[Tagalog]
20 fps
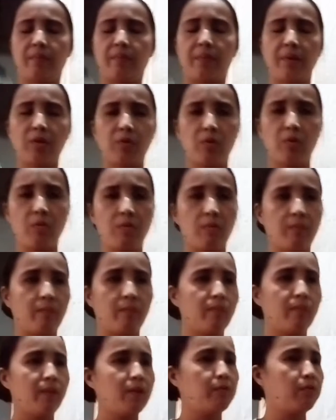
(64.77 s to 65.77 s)
paano ko
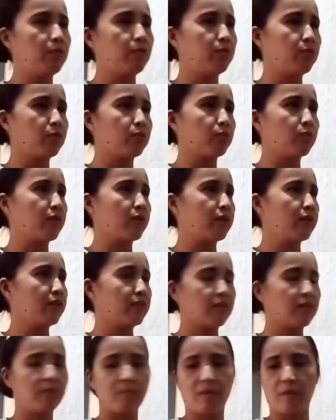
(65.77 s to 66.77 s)
maluluto kaya
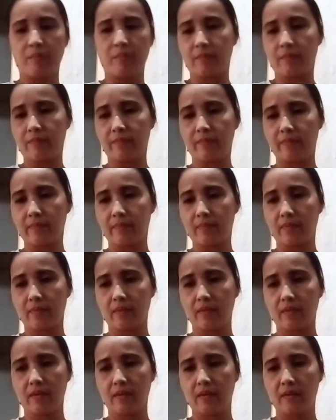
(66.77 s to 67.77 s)
si mama?
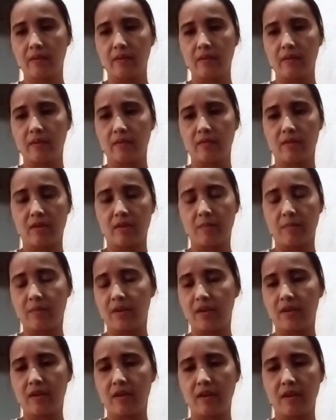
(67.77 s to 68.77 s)

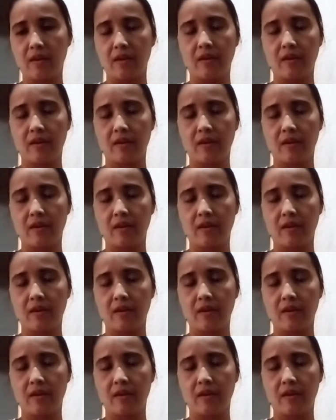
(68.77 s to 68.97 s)
Sabi niya,